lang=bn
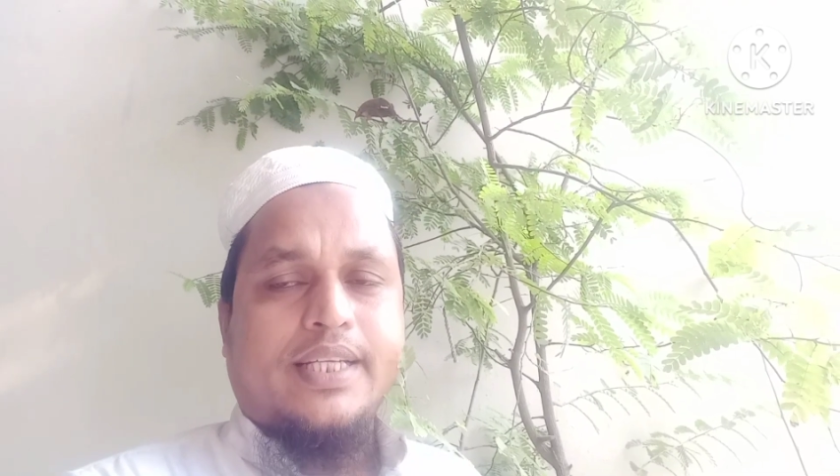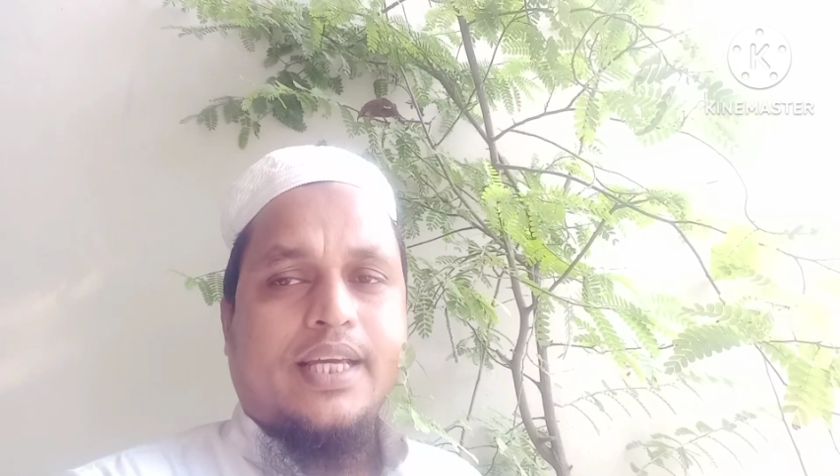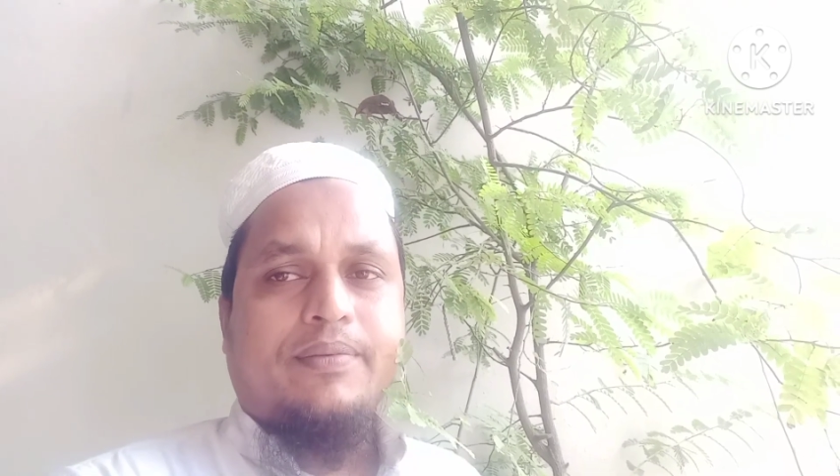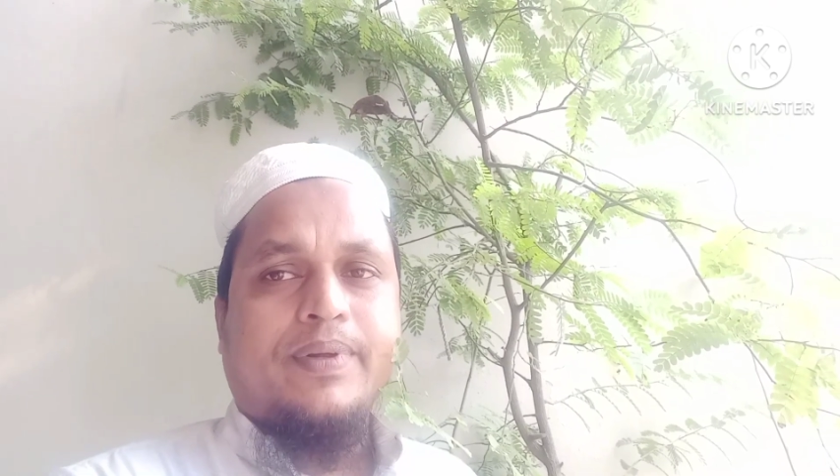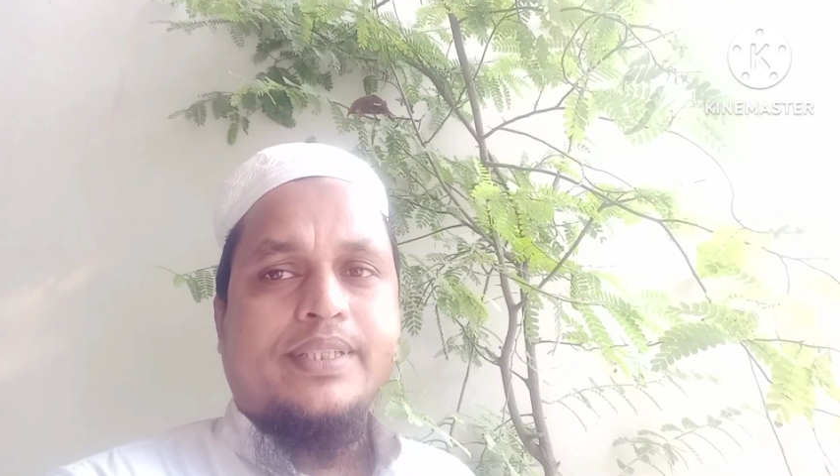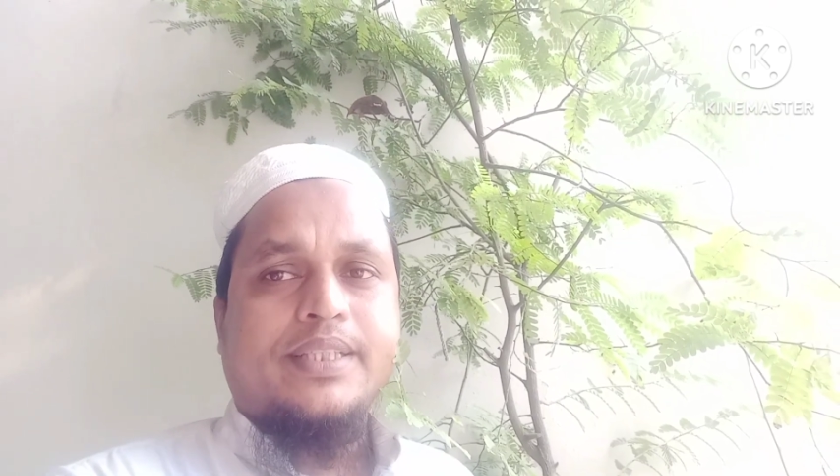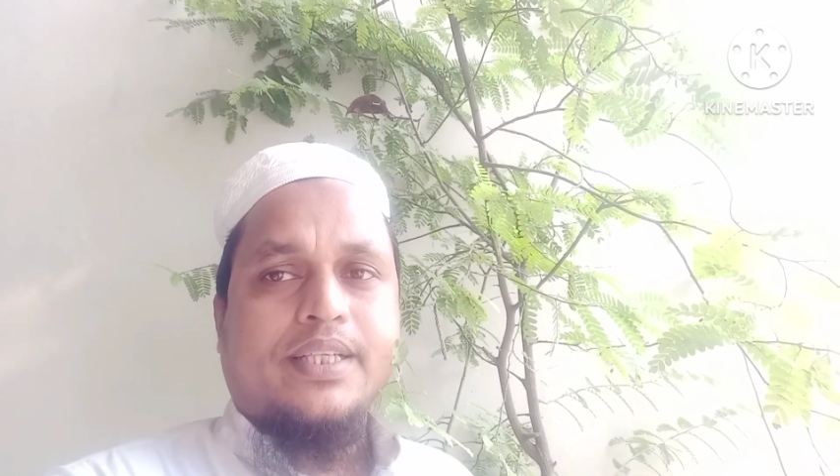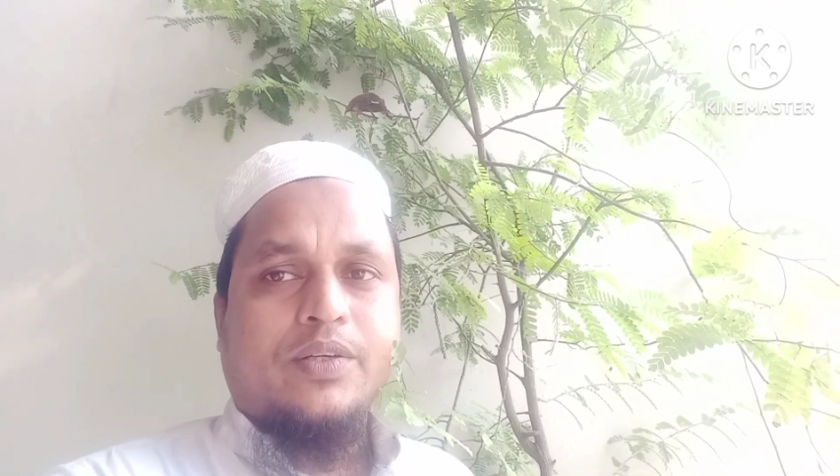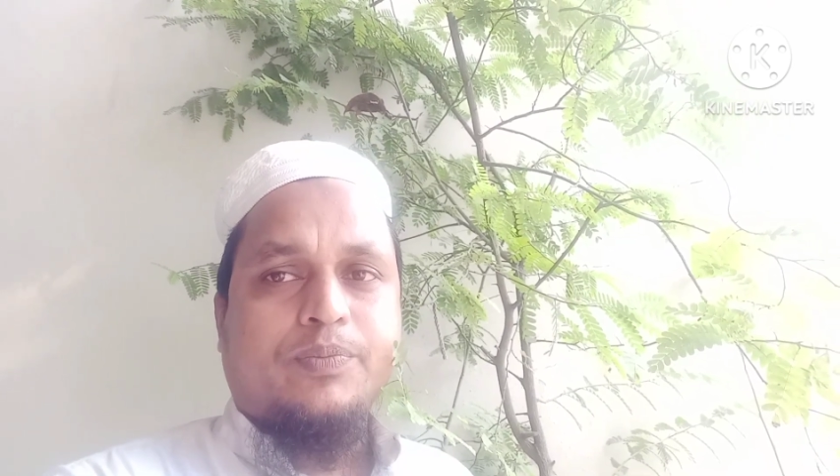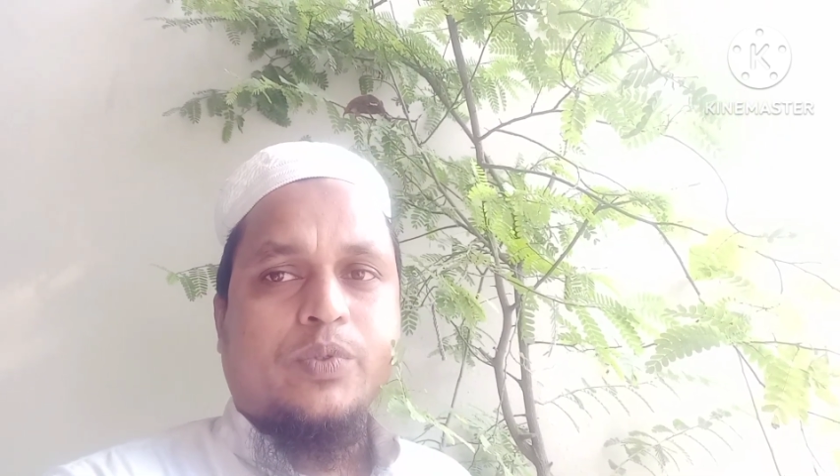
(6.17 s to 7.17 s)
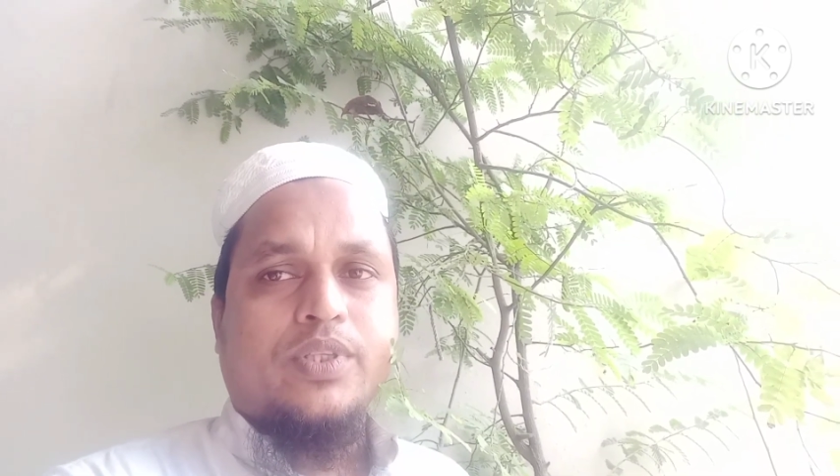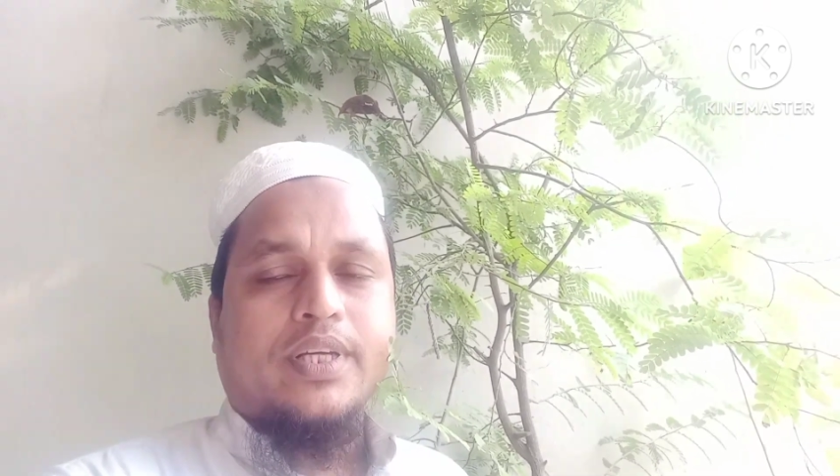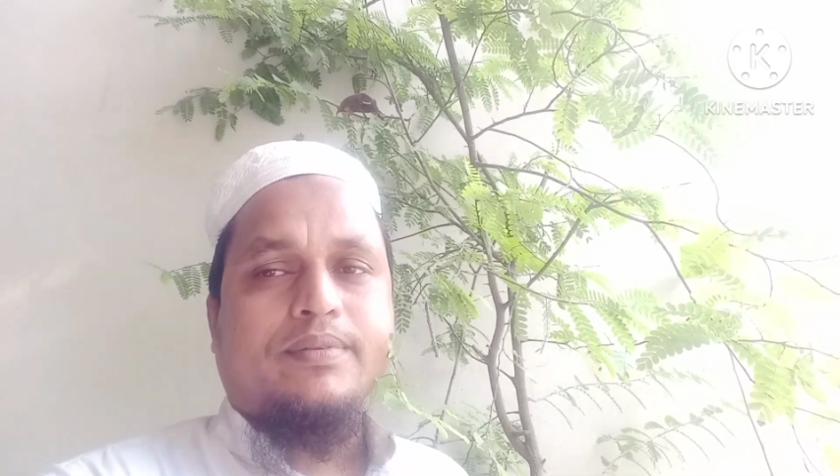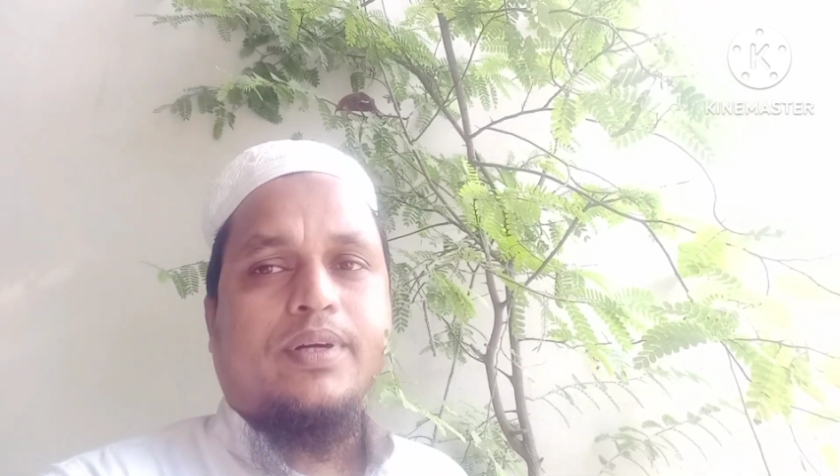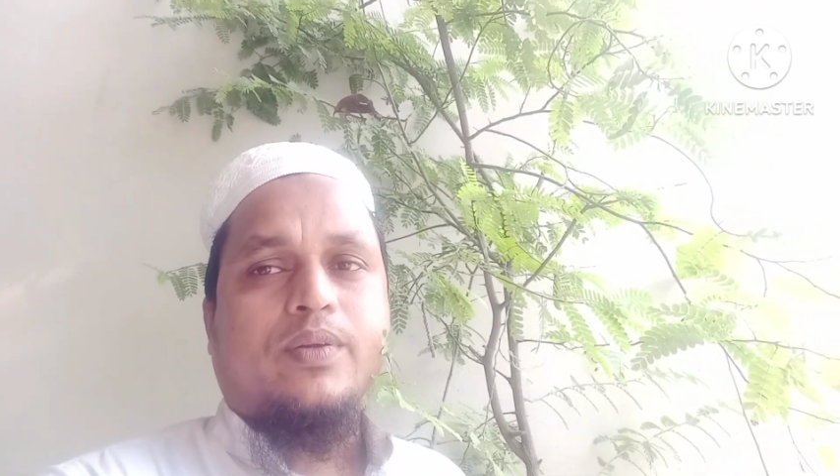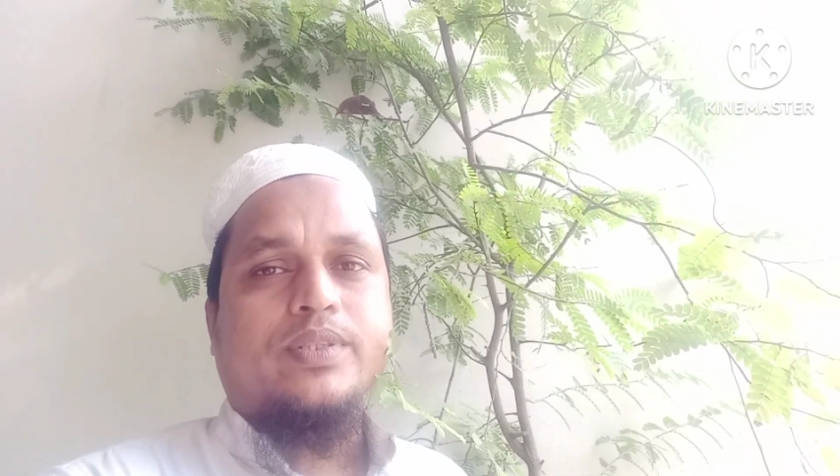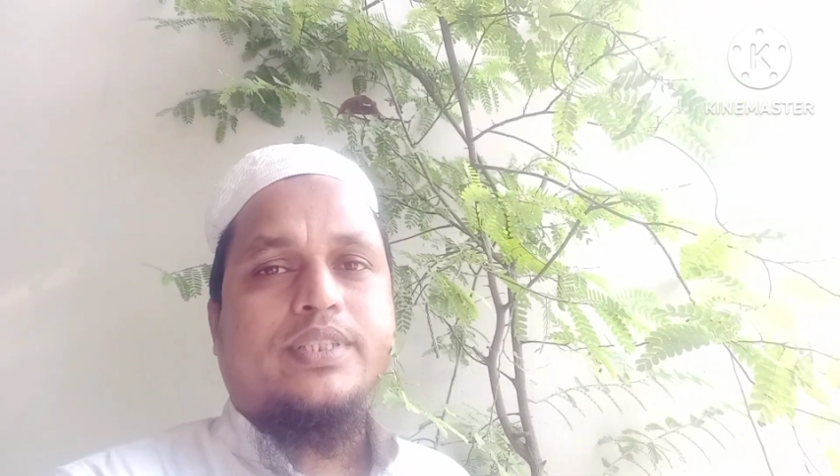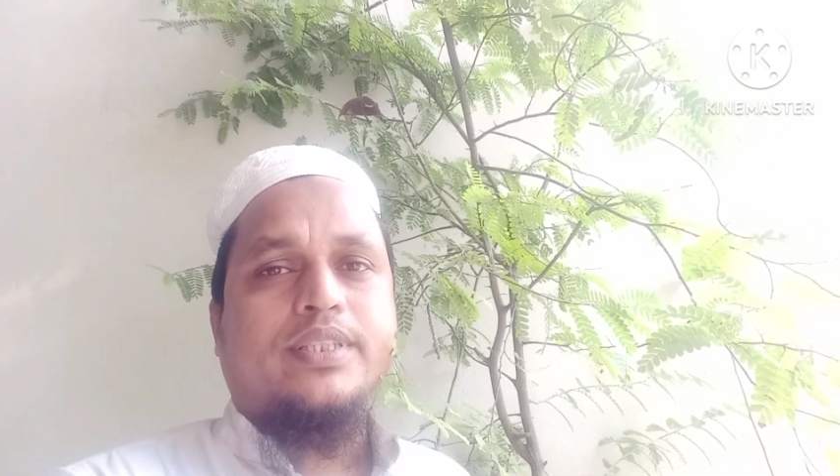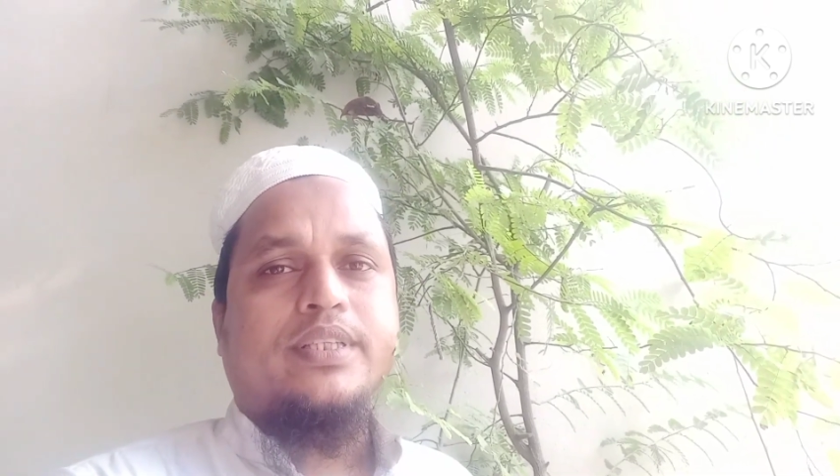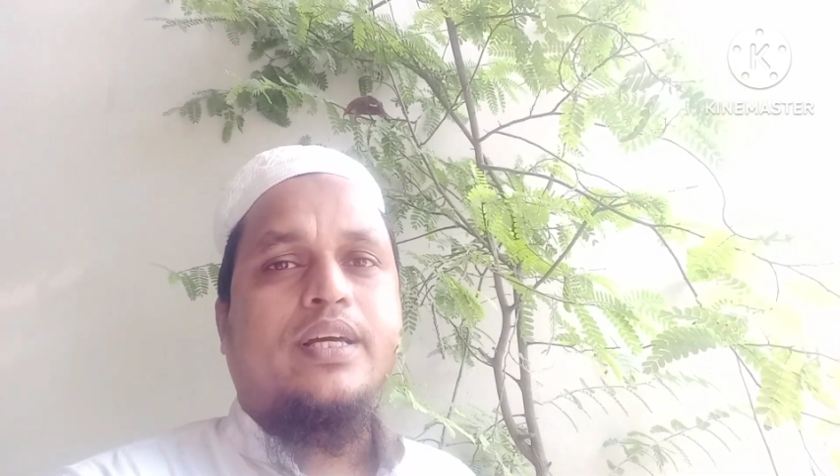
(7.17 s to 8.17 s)
ডিয়ার ফ্রেন্ডস আশা করি প্রত্যেকেই ভালো
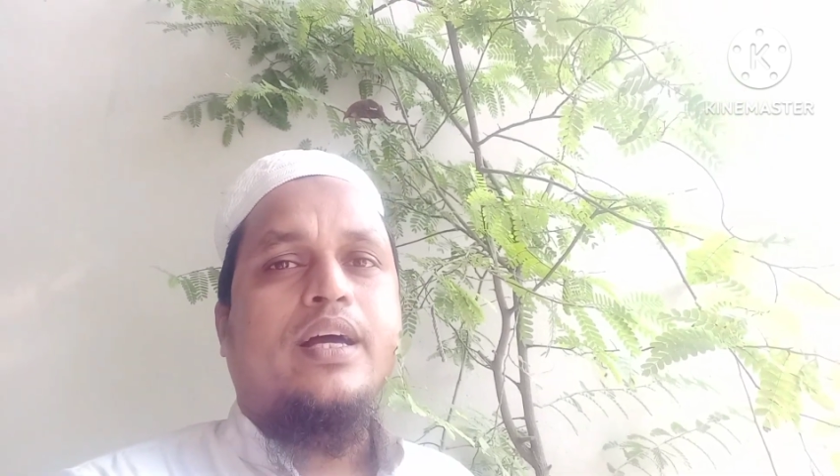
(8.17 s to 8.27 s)
আছেন